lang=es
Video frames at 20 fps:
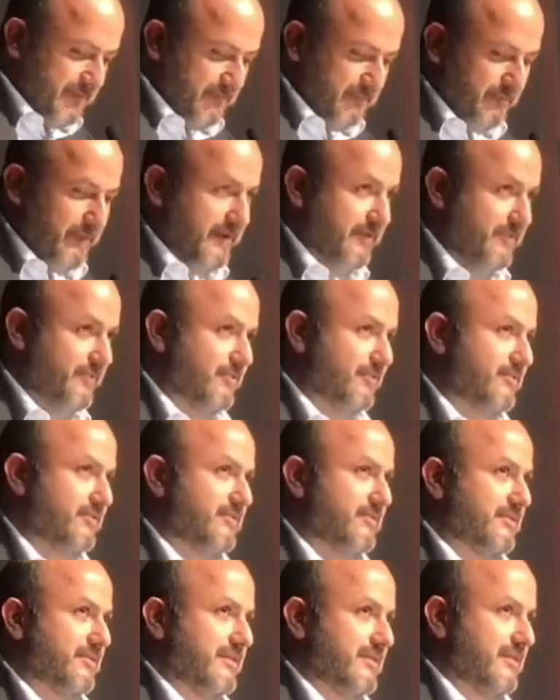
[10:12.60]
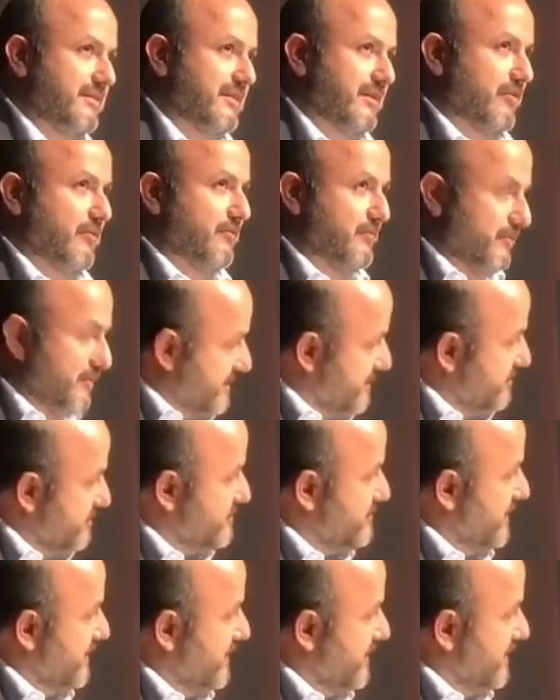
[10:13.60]
pero la compromete
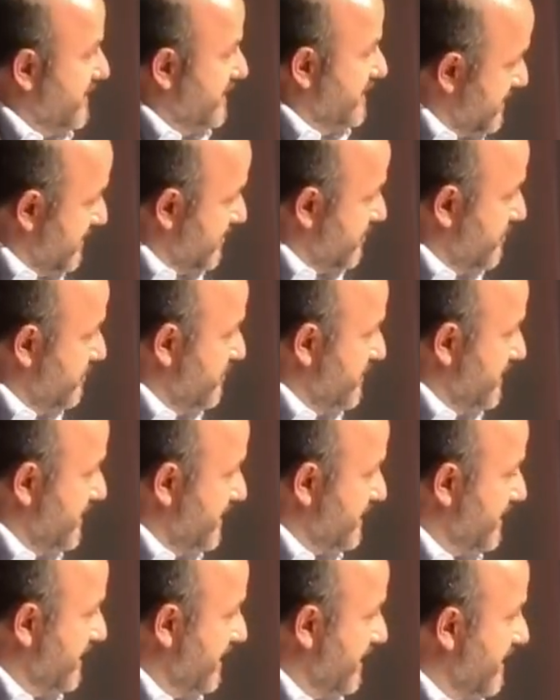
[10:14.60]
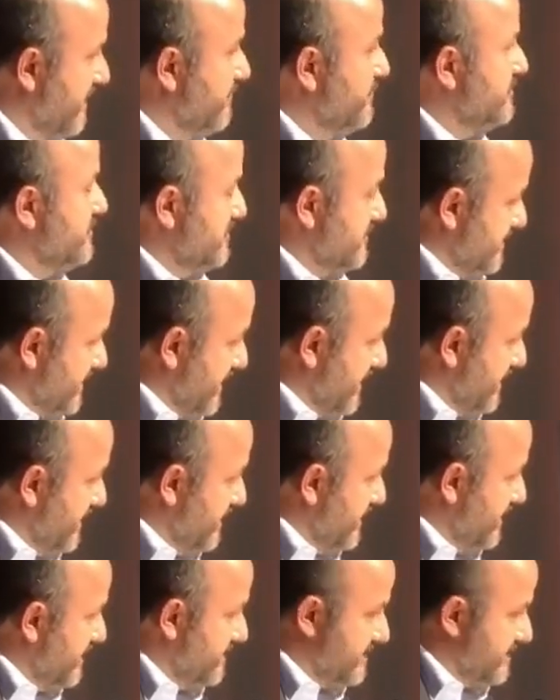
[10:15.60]
usted y a toda esta comunidad que hagamos
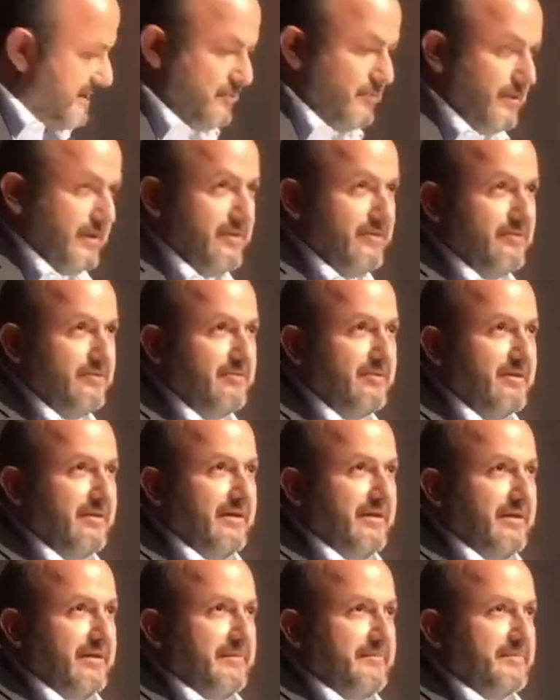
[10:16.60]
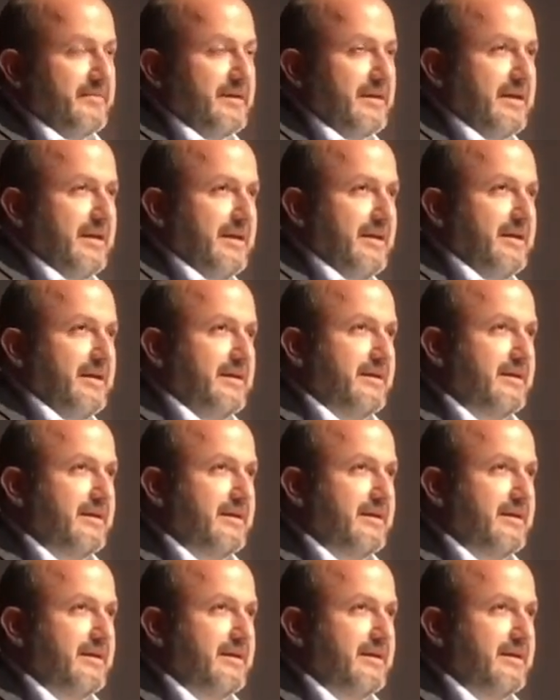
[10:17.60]
realidad ese sueño que,